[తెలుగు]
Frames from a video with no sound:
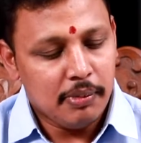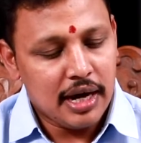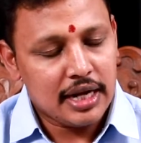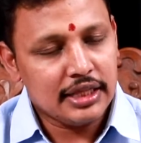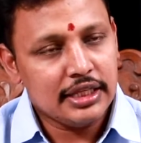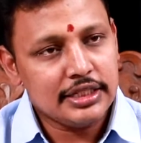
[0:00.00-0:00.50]

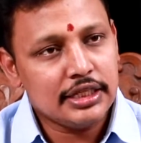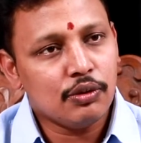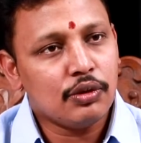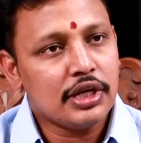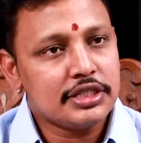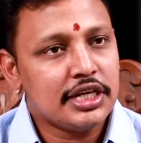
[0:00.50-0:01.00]

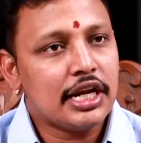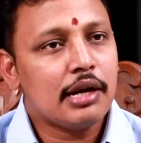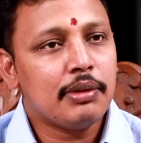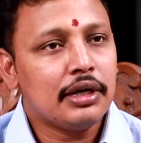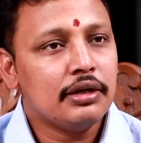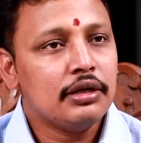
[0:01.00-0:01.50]
భారతదేశానికి ఉన్న
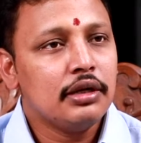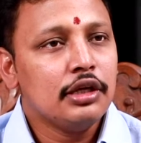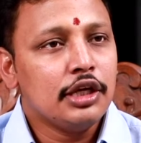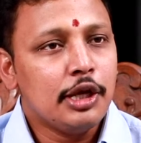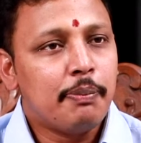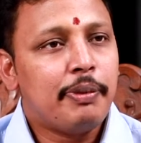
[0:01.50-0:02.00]
జనాభా
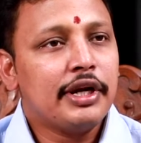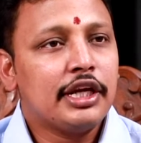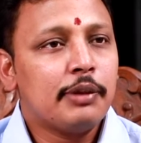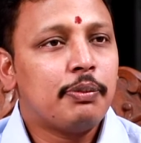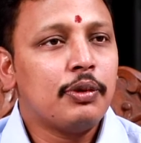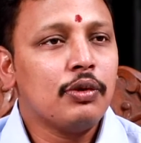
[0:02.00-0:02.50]

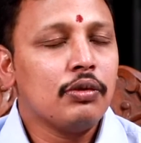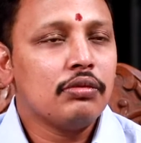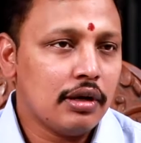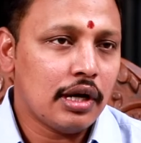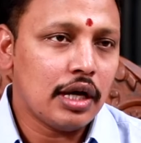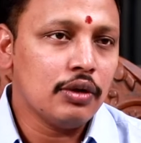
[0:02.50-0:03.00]
ఇప్పటికిప్పుడు
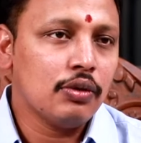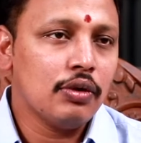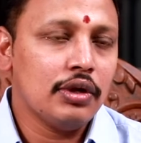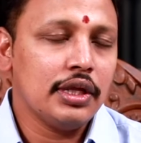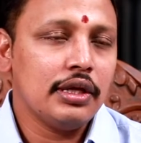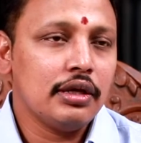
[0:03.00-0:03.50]

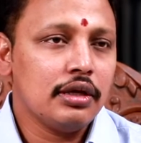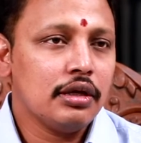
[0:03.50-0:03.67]
అనుకోని